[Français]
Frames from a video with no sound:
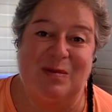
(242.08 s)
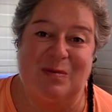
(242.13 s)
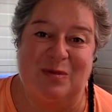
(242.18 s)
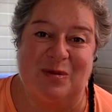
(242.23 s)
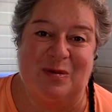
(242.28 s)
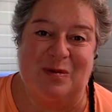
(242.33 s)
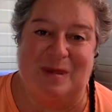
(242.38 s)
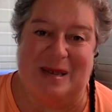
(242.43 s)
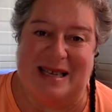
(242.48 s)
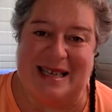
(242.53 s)

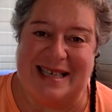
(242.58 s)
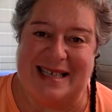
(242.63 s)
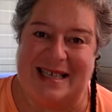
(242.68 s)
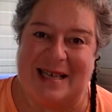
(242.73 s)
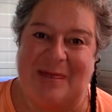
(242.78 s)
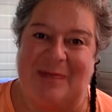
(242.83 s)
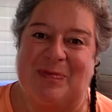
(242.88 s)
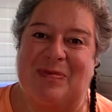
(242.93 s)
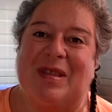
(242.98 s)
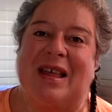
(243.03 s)
publique.
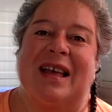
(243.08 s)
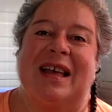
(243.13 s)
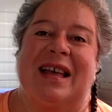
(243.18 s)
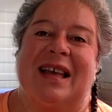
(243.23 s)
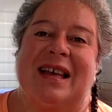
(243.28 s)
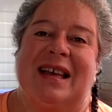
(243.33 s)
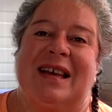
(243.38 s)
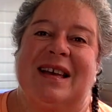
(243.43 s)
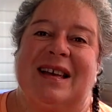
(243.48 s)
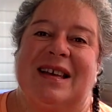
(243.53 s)

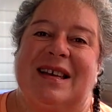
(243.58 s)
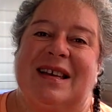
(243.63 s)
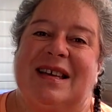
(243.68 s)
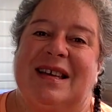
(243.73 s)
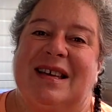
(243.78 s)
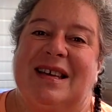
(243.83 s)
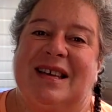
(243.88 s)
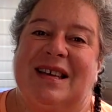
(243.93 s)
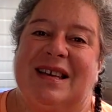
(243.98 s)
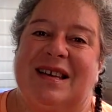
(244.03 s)

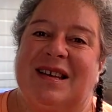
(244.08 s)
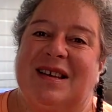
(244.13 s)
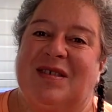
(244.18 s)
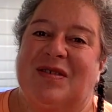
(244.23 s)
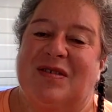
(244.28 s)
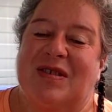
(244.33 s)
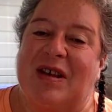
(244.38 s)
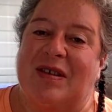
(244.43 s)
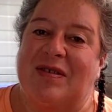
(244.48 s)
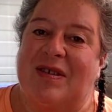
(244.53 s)
Et
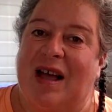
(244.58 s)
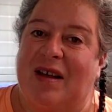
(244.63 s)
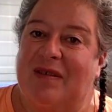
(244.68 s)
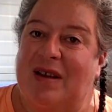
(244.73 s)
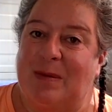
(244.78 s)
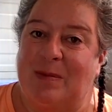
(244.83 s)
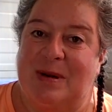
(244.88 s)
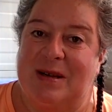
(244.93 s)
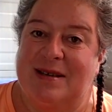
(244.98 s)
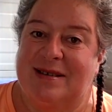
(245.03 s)
ça sera
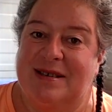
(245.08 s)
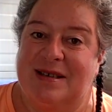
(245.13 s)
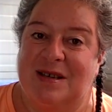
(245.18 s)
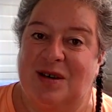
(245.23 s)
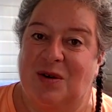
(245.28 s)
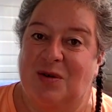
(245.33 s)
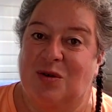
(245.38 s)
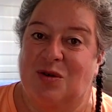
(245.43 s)
avec plaisir